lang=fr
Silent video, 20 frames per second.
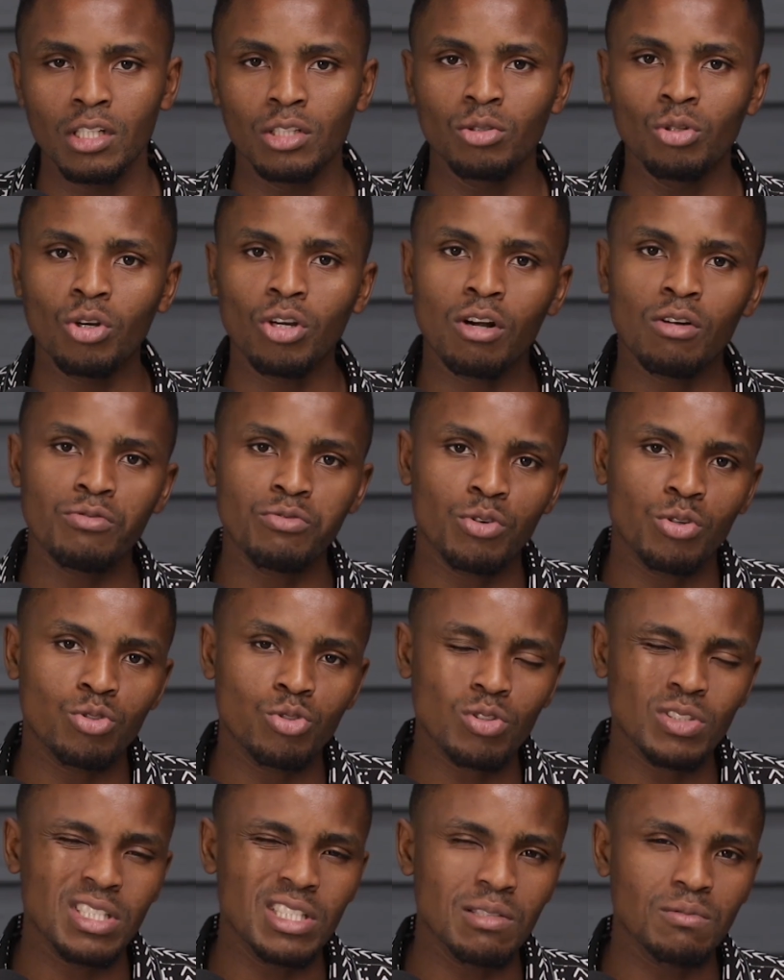Donc en
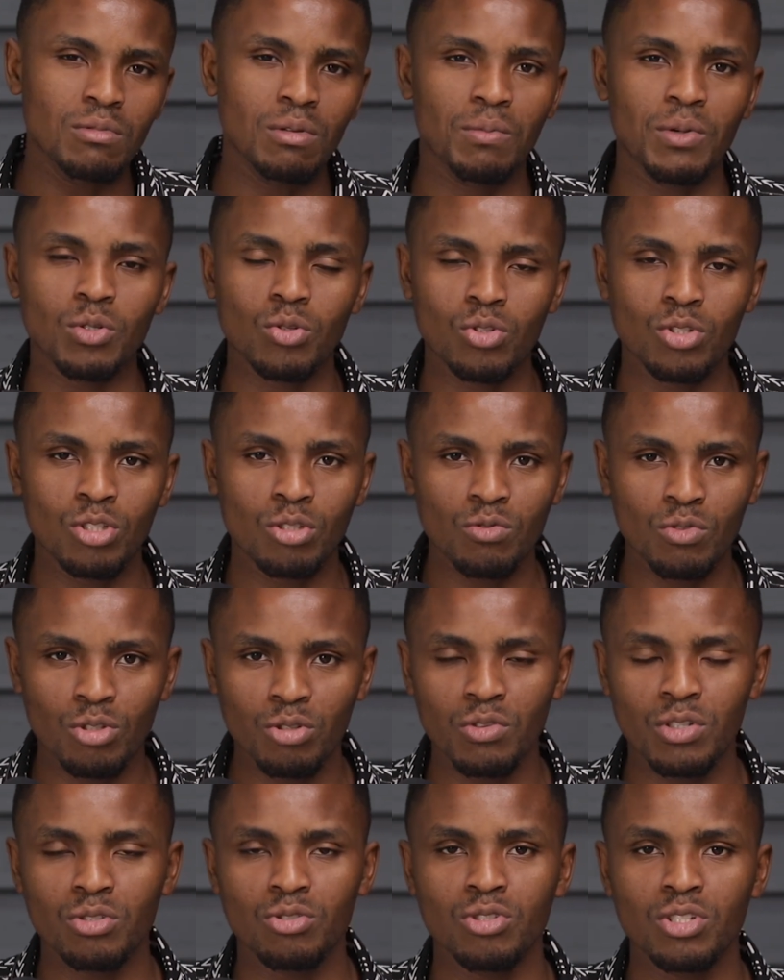fonction du type de personnes que vous
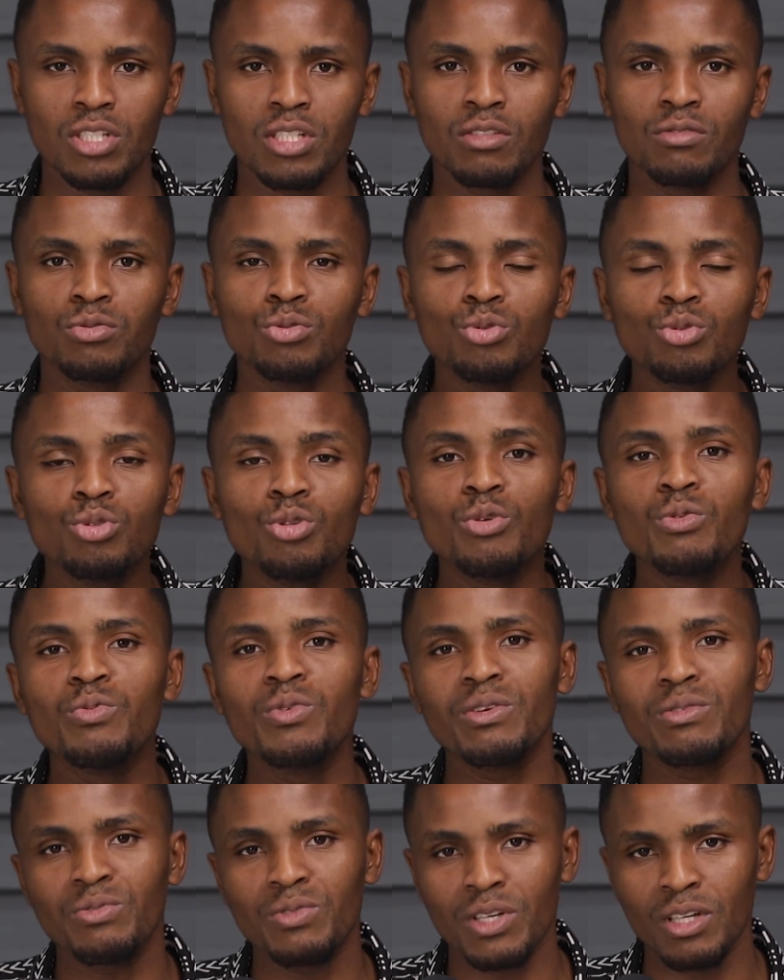devez toucher, vous
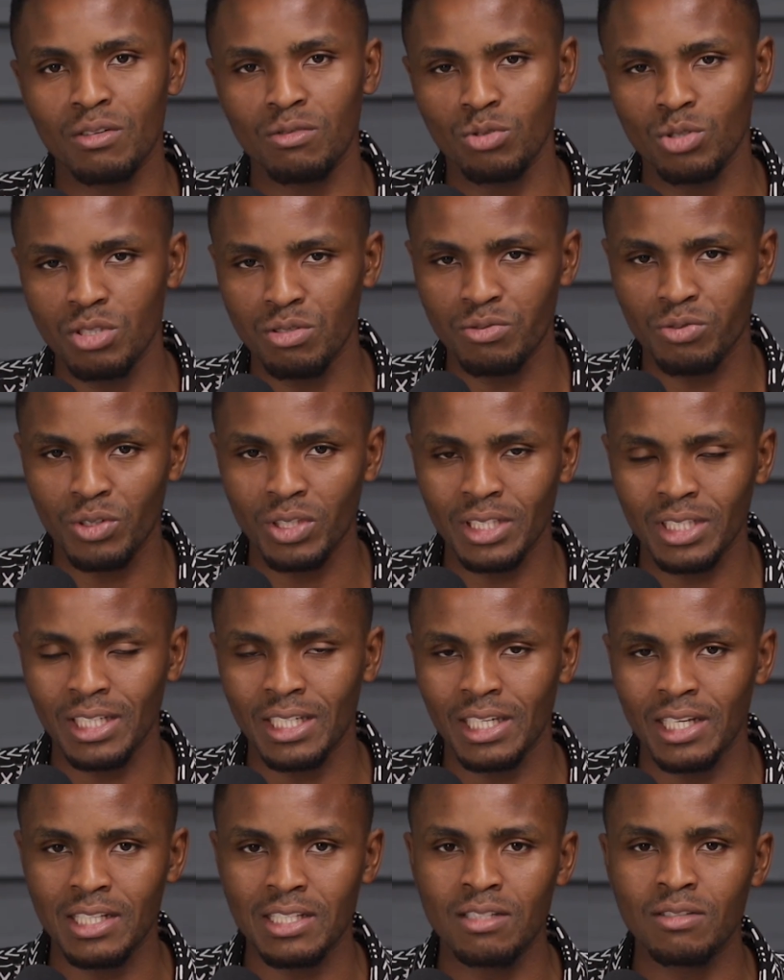devez faire vos différentes
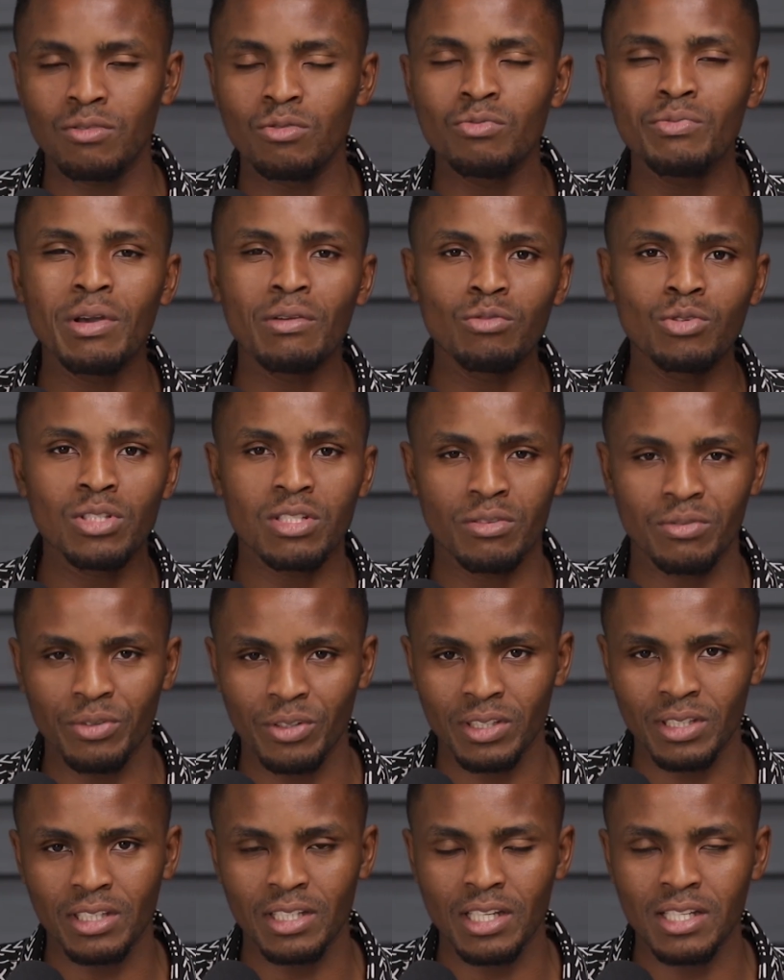créatives ou même vos
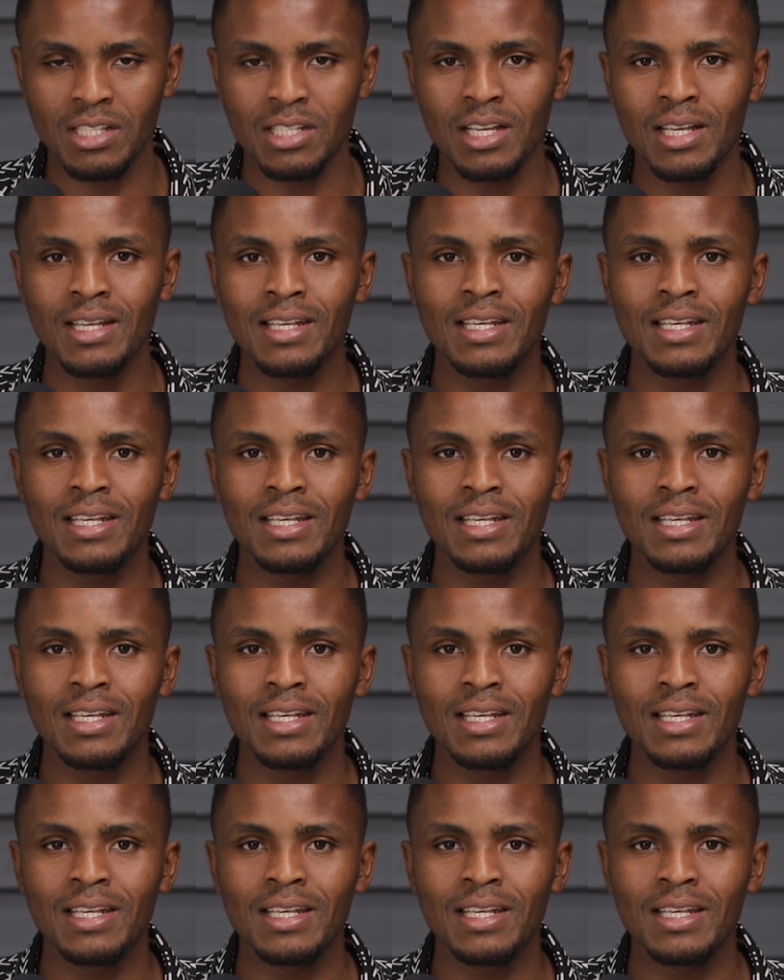différents textes.